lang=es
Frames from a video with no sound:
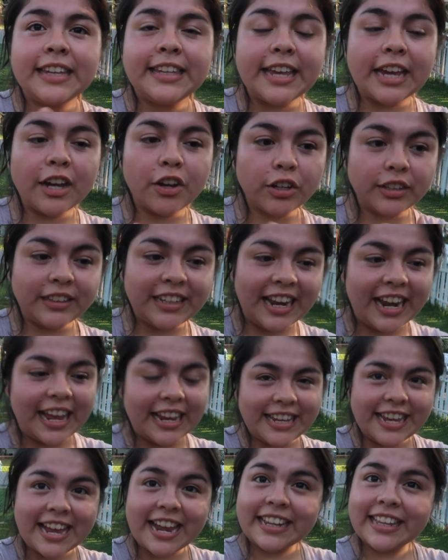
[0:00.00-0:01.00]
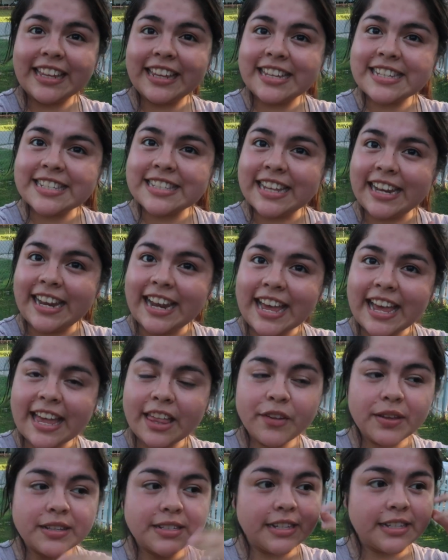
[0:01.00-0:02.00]
ya corté la yarda de este
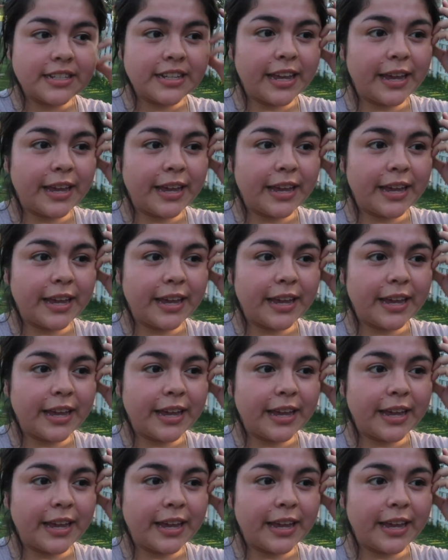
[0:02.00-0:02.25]
lado, así es